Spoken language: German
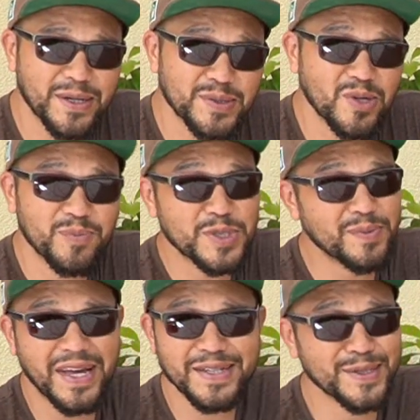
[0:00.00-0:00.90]
rauskommt, ist
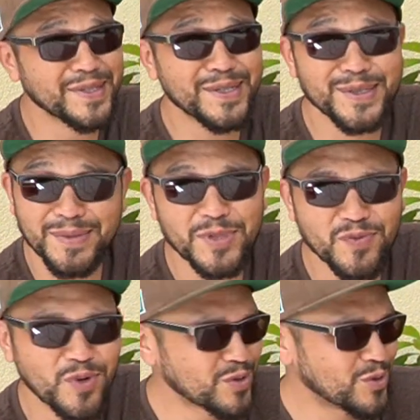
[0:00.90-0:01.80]
mir ehrlich gesagt ziemlich
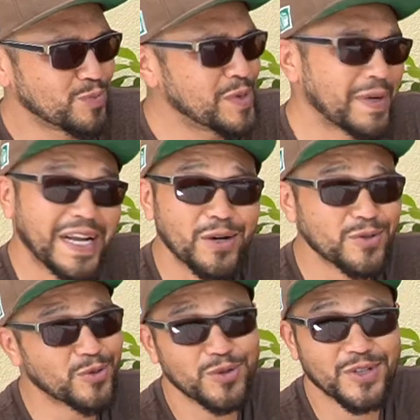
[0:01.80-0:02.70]
wurscht und spielt bei einer
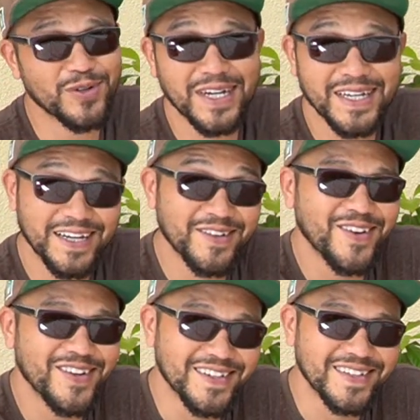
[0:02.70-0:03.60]
Outdoor-Küche auch gar keine
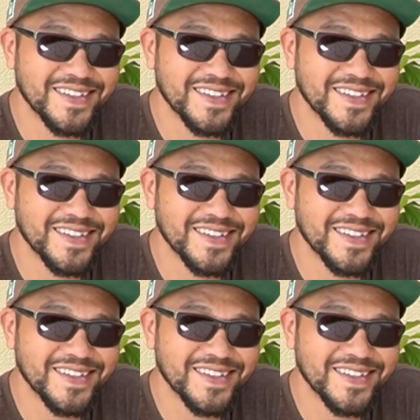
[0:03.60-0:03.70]
Rolle.